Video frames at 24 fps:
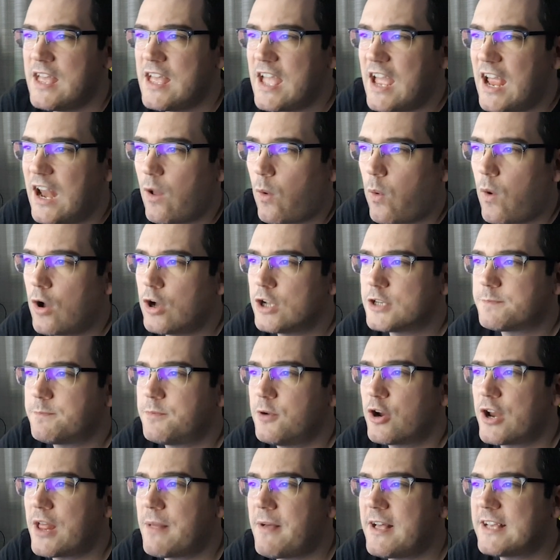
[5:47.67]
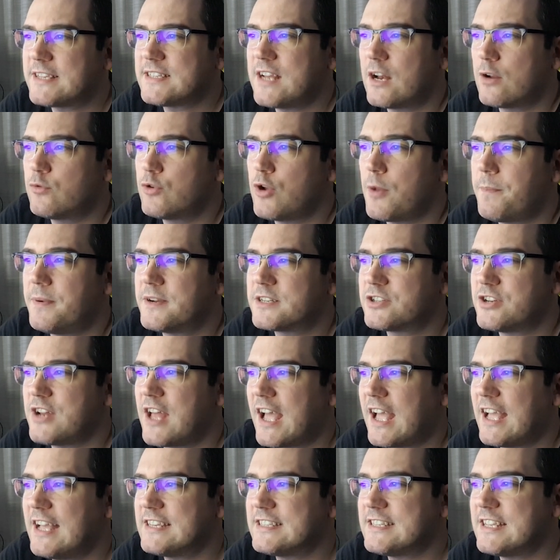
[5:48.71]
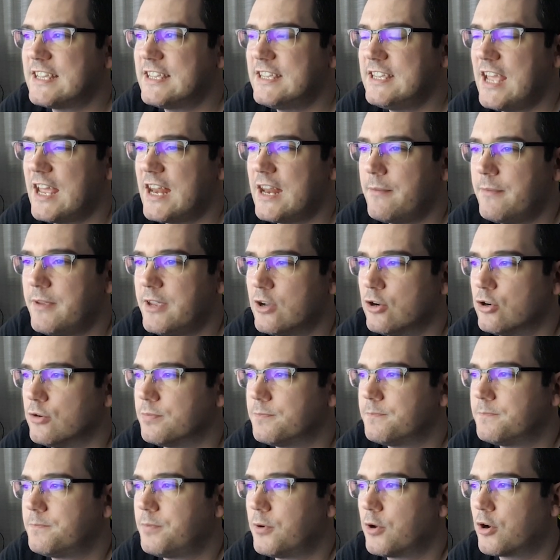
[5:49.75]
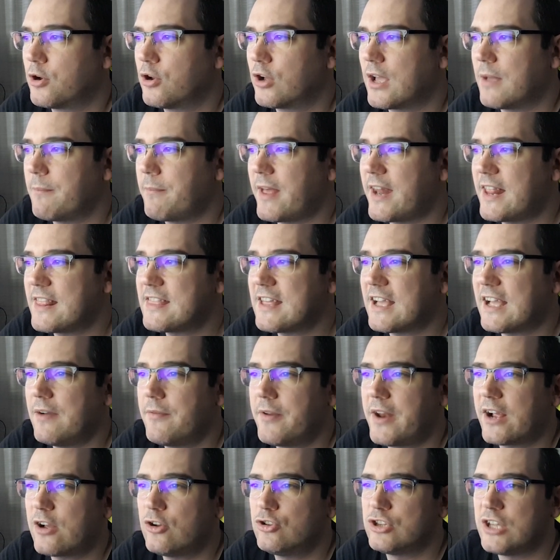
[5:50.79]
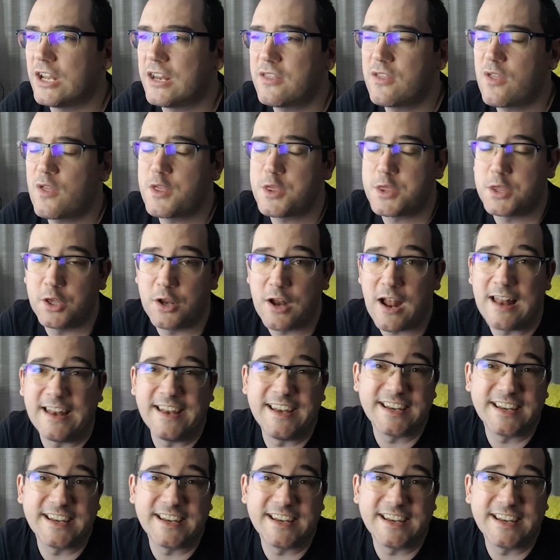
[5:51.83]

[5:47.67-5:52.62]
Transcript: El juego explora más algunos personajes y enemigos, por lo que parece que habrá contenido adicional.